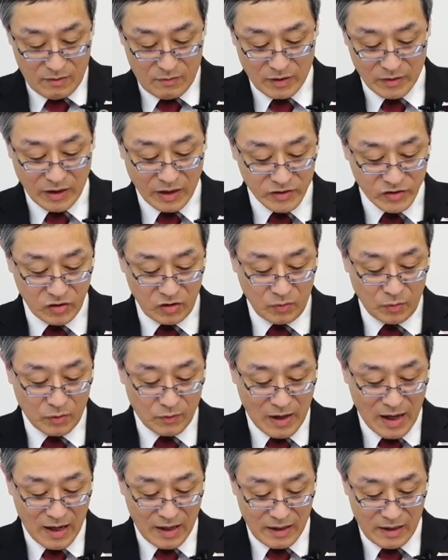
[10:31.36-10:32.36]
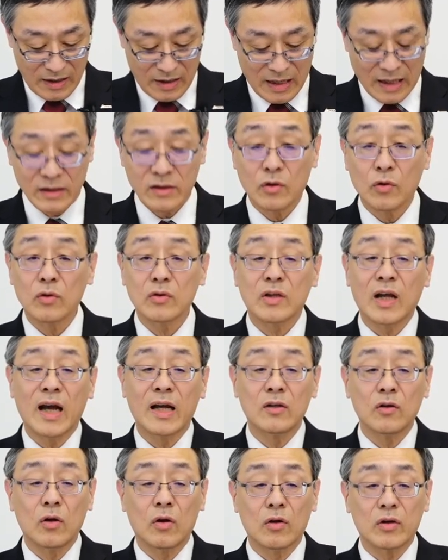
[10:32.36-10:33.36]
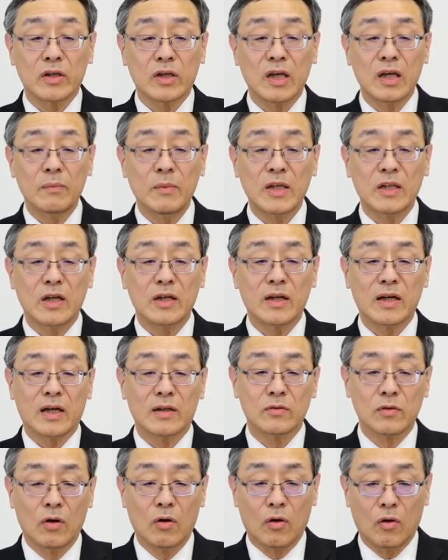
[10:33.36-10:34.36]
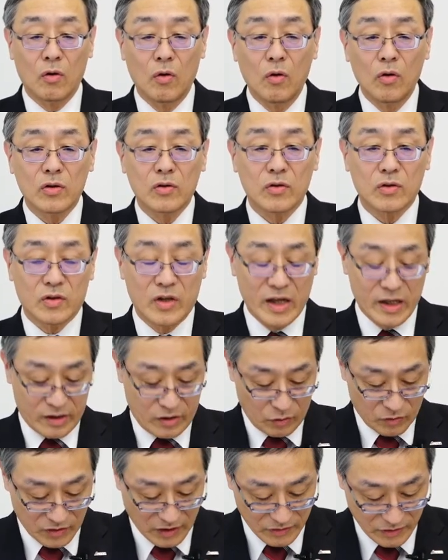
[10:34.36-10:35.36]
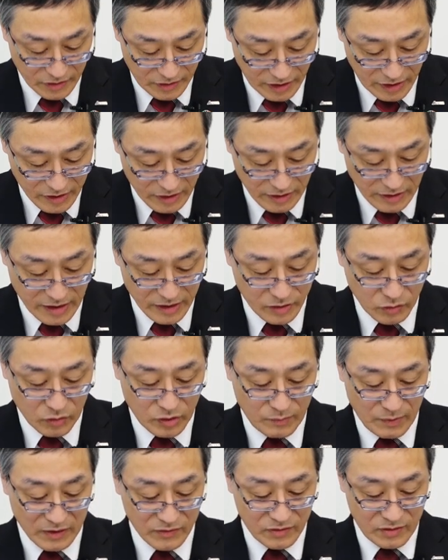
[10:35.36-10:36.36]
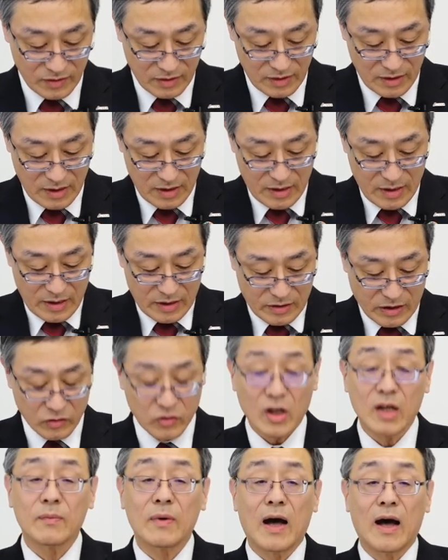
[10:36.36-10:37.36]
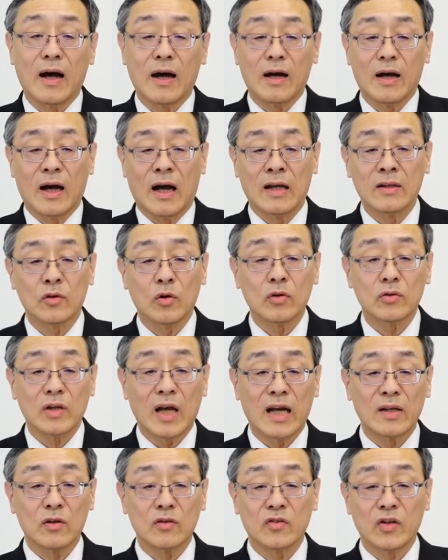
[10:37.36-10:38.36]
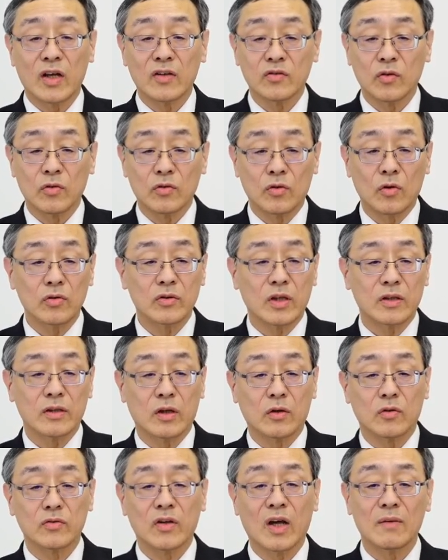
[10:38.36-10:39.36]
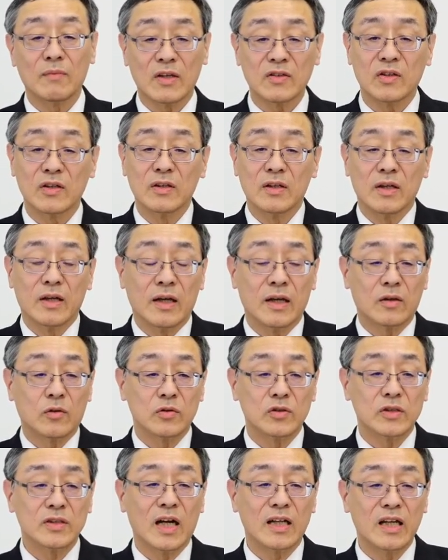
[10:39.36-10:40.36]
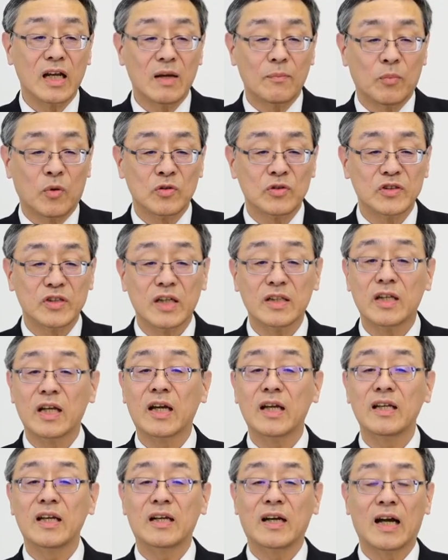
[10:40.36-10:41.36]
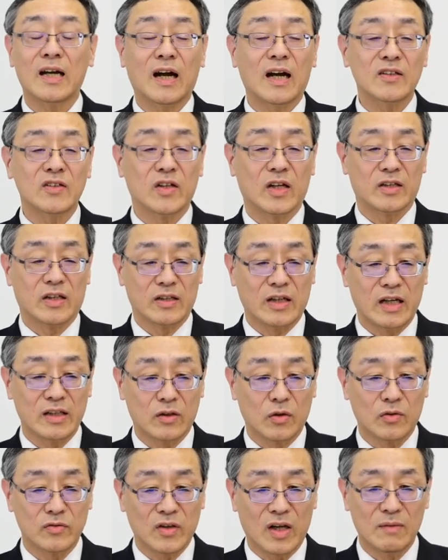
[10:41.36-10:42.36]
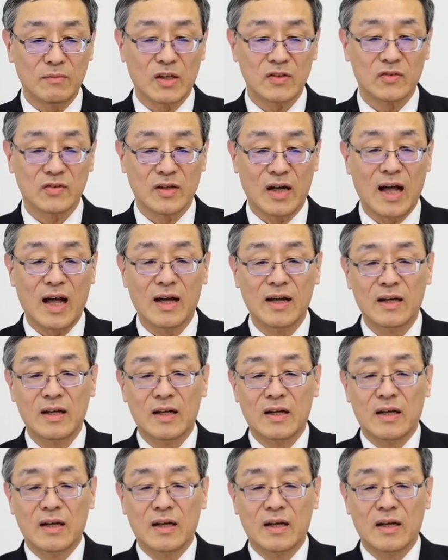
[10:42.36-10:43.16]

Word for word: 私どもは半導体のキーメテリアルを多く提供させていただいております。例えば、半導体の製造工程でございます。こちらにポンチエ的に書かせていただいてございますが、